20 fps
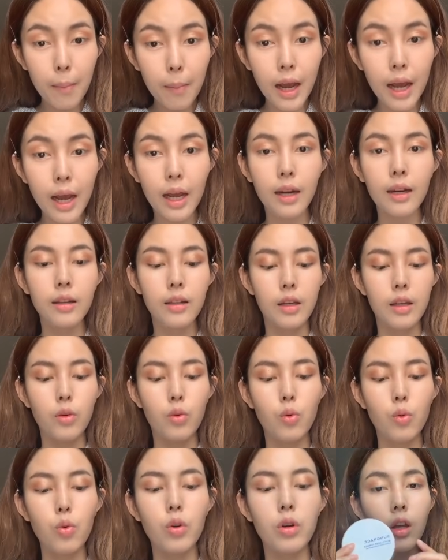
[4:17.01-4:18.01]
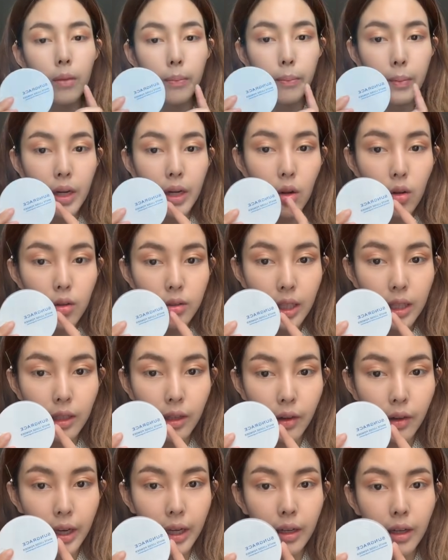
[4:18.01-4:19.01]
มากๆเลยทุกคนเป็นของซัน
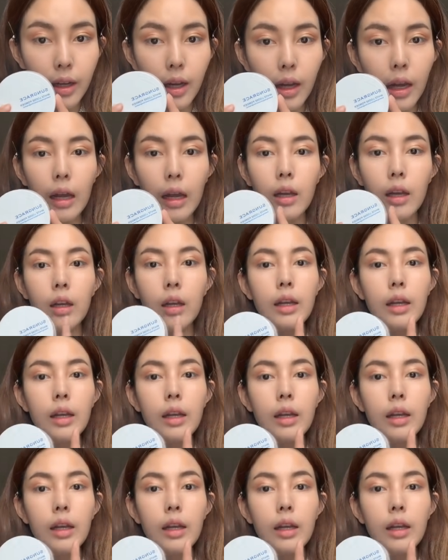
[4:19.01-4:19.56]
เกรดนะคะ